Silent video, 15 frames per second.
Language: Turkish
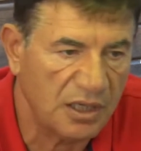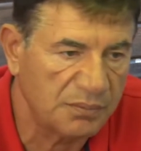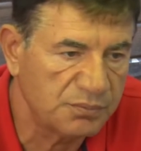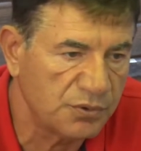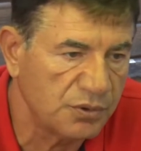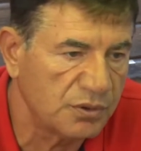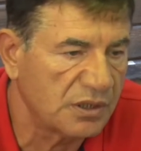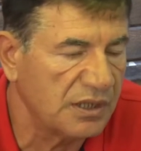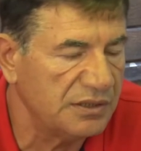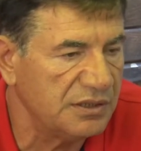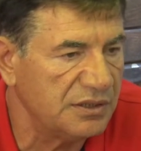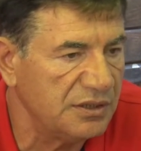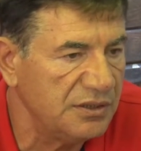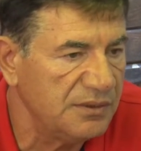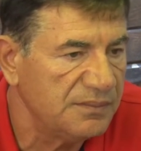
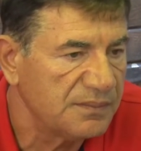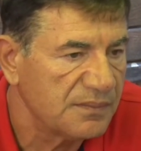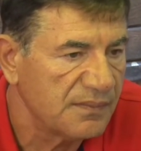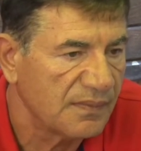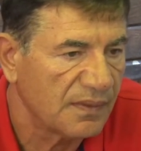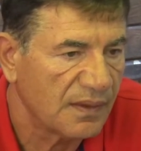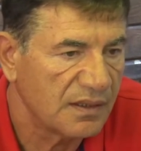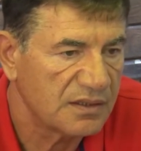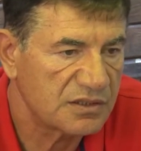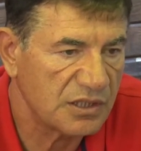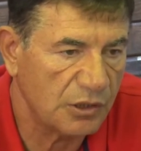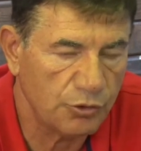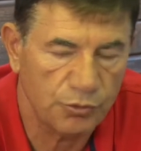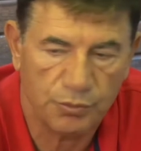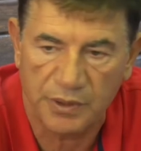Abdülkadir'i
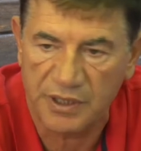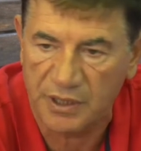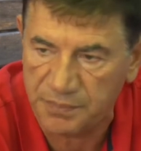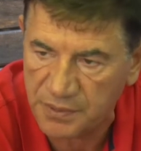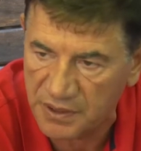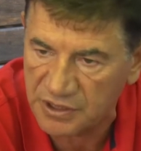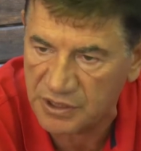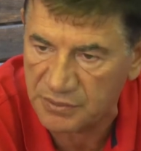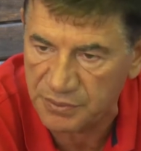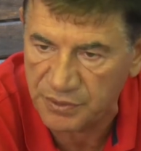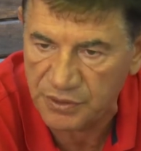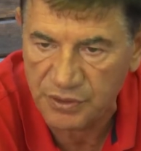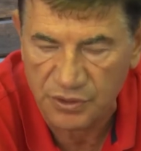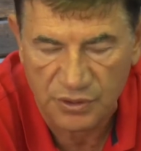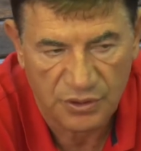savunma yapar gibi
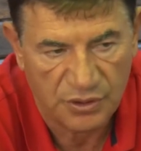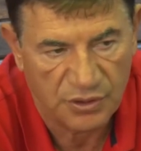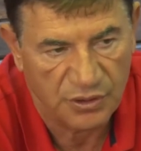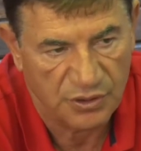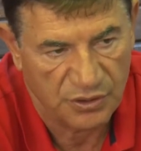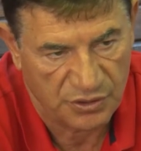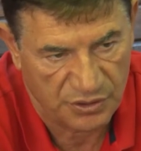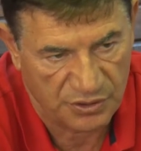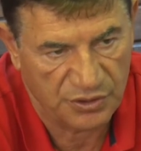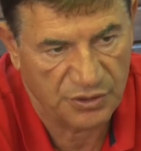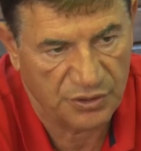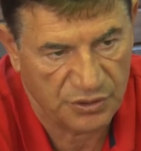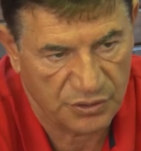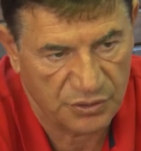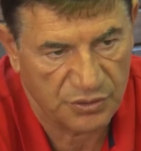
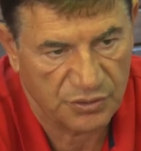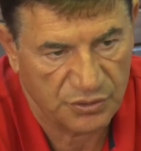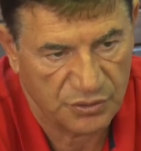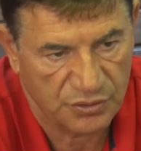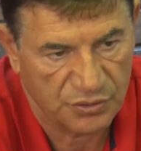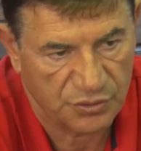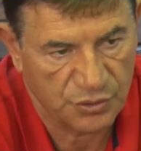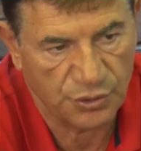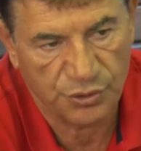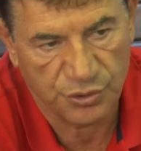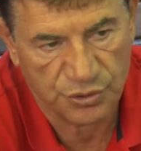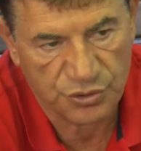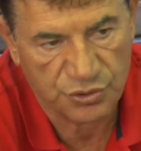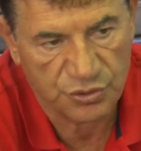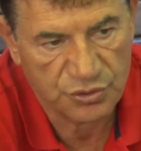e,
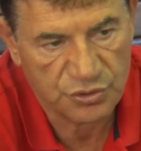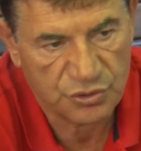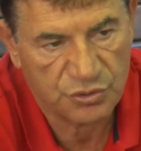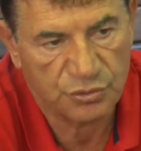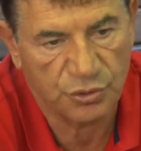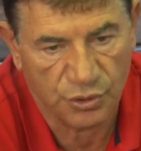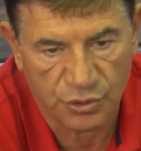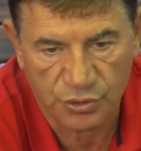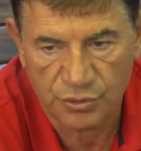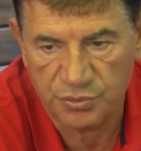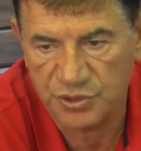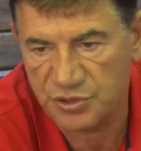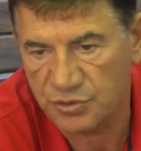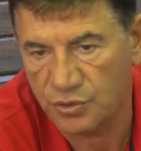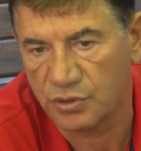görüyorsunuz. Doğru.
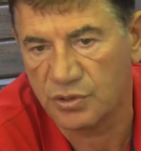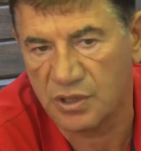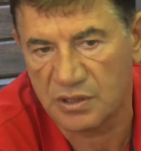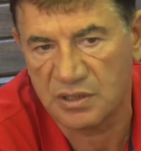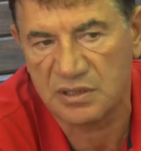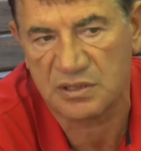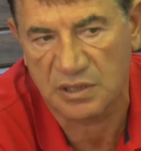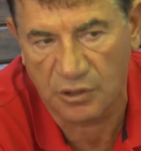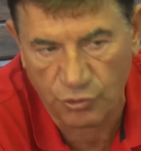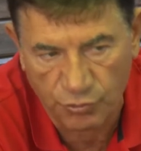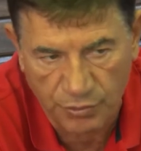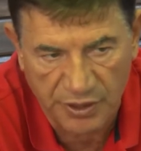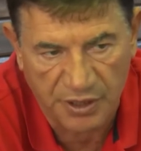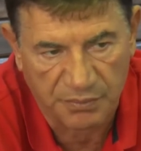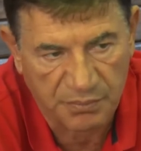Biz onlardan
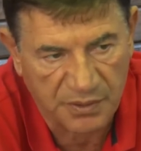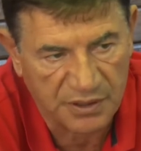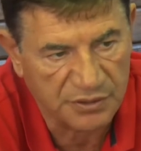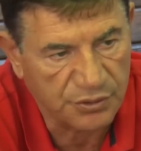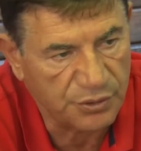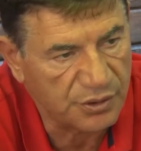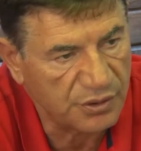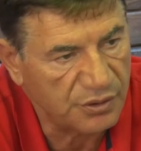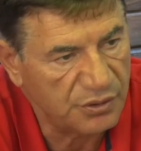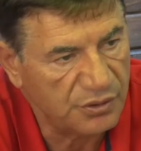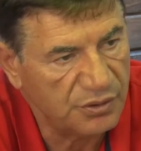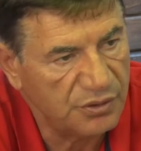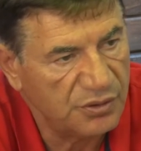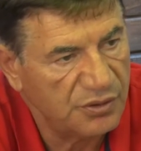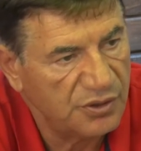savunma yapmayı
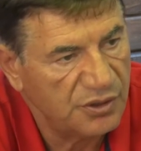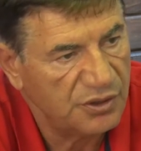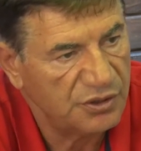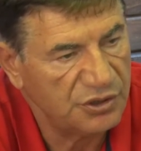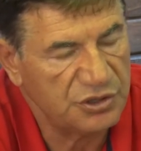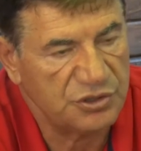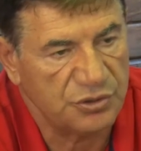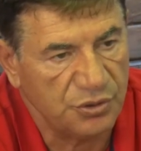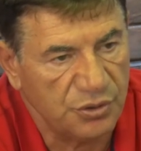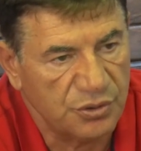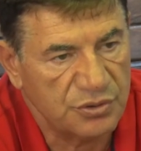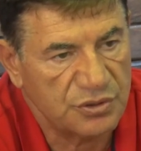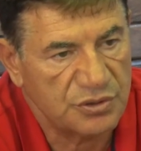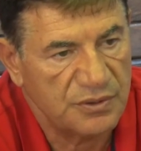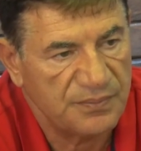
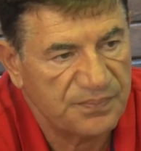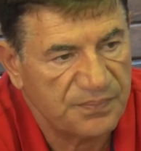istiyoruz.